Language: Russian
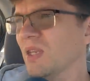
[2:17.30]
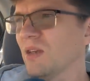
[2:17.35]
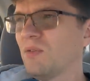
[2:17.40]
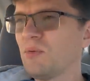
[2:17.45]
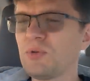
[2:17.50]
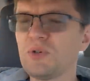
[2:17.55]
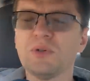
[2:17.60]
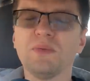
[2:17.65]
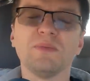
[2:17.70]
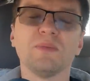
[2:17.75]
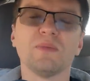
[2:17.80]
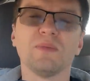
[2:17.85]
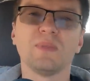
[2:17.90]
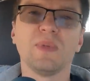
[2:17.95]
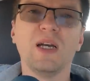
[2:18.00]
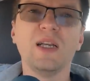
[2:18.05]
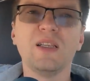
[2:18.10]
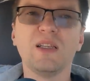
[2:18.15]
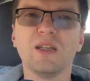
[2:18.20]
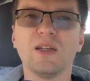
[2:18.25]
В общем,
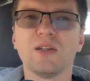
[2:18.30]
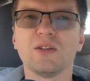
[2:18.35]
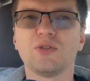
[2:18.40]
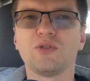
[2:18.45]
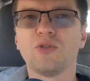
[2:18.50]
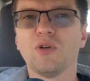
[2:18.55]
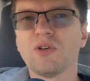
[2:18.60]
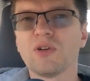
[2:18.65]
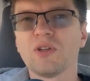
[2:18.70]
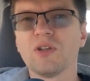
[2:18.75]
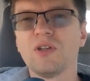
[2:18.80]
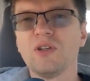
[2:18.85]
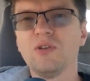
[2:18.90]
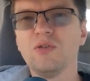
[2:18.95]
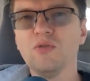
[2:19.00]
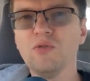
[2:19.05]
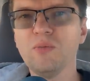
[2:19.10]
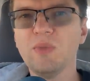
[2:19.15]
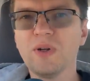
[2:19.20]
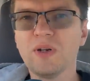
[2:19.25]
это черный
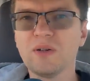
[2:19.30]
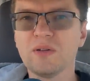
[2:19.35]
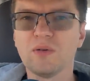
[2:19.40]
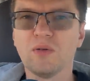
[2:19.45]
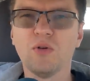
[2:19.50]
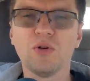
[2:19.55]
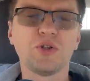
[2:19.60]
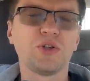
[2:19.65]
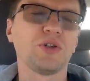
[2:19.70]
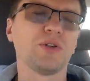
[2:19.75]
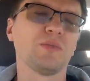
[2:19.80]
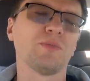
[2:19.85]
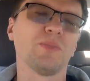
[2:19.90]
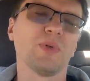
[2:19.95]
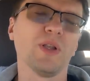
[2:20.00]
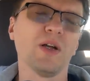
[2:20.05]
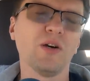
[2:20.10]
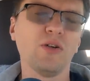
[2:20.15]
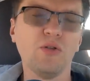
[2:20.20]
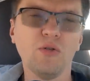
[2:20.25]
юмор, очень
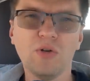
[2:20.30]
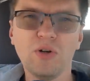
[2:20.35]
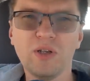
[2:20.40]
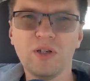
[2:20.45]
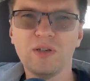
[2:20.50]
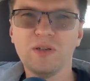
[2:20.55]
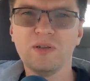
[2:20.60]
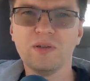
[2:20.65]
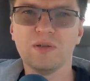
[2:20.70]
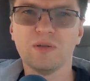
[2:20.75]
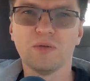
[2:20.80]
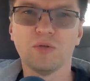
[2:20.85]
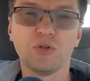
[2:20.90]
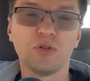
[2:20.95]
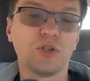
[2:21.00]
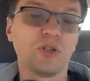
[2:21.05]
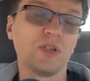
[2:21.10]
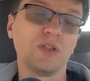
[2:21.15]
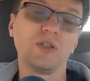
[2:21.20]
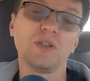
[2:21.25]
плохой,
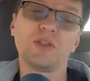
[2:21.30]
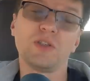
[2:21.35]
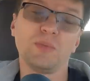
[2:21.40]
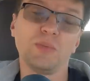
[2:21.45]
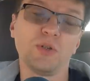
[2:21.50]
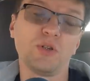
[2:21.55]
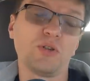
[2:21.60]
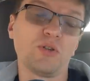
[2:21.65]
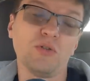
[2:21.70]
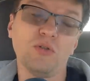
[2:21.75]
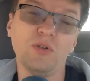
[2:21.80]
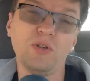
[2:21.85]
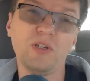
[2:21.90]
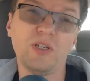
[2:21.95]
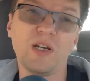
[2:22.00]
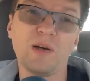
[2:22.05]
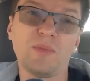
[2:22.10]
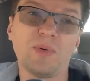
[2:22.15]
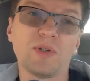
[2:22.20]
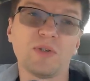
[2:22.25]
очень не
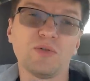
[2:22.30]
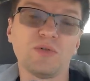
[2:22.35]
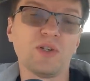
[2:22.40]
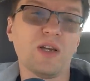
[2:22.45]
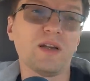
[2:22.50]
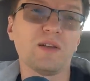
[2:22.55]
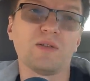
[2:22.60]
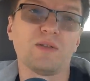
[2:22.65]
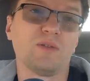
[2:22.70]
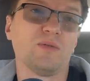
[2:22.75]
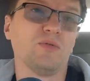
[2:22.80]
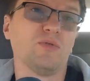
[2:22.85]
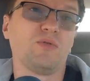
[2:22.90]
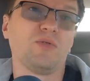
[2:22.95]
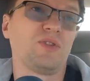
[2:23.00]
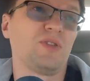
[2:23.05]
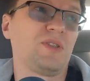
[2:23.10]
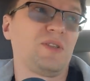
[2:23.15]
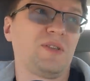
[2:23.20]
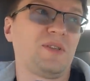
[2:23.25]
смешной. Я пасу, я, ну,
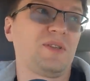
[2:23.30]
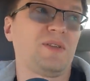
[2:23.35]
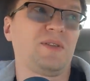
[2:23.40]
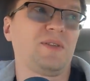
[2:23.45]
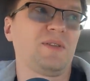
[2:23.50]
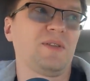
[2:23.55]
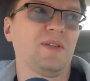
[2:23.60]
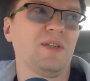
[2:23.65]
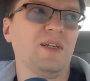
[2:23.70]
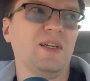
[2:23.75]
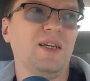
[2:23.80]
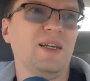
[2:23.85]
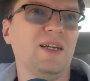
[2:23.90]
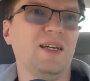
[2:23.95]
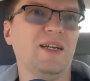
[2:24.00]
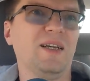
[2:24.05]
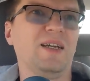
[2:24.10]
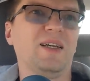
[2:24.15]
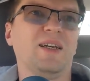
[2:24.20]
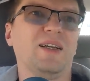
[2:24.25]
то есть
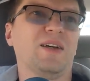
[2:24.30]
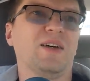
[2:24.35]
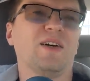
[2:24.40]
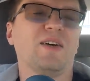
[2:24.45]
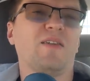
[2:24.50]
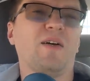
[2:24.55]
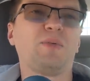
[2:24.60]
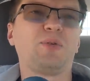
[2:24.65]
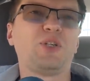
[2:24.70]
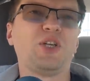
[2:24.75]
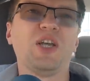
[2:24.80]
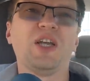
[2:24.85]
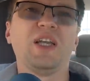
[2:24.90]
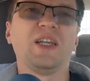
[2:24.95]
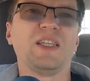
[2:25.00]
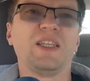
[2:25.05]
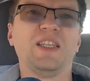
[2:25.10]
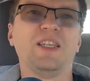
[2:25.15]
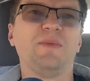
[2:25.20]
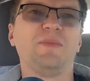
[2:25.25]

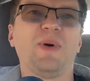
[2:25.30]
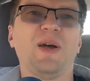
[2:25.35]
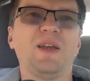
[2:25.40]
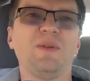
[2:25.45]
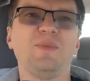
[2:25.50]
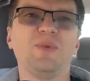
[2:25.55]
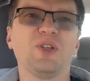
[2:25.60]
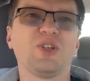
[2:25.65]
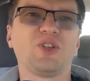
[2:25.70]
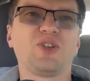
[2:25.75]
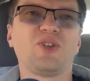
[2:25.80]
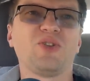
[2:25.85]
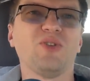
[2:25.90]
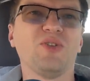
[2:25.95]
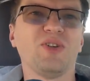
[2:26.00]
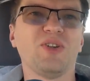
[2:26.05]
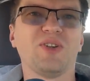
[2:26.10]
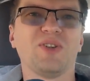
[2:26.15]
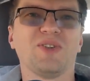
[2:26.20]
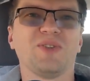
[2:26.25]
вообще не пойми
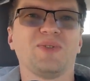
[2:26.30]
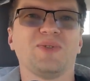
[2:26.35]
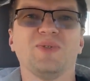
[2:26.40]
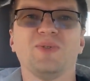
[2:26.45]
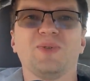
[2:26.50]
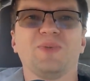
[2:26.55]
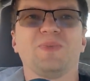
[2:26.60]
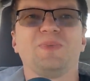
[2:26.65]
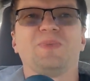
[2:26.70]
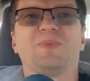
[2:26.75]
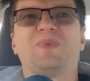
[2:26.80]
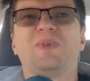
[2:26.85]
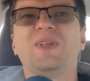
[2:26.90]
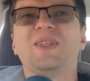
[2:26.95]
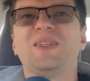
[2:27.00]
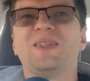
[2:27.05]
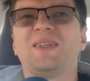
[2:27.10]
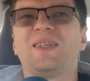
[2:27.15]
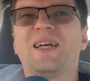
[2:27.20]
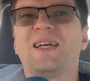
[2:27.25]
что. Ну,
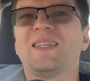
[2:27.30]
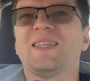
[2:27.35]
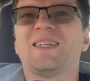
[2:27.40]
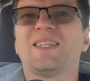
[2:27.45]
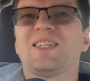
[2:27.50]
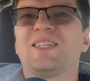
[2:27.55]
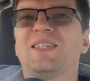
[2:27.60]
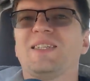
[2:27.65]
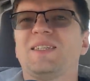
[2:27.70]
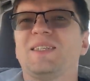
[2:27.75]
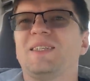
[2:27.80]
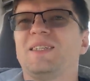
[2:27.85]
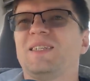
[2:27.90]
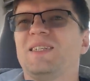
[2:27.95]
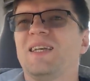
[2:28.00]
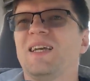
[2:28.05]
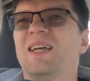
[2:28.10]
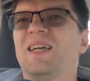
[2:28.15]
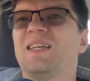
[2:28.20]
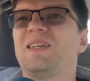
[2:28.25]
блин, я даже
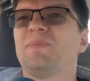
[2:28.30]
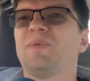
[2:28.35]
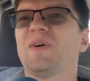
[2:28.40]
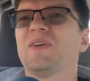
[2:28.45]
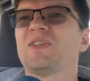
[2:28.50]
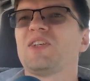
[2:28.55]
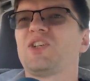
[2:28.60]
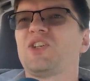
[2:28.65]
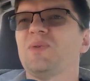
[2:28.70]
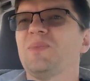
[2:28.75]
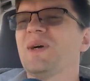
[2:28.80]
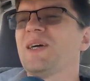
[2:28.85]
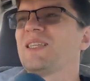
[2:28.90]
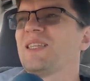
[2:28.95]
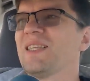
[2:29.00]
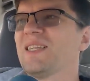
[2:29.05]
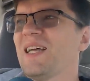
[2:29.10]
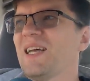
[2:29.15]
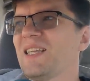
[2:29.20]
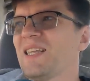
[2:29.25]
не, понимаю, зачем
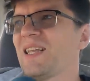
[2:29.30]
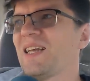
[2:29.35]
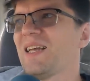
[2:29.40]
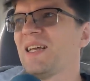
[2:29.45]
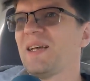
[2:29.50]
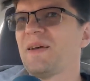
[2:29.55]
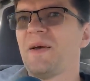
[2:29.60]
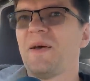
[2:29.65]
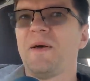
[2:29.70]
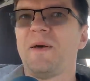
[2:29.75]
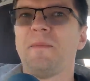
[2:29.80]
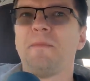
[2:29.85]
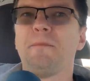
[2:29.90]
это надо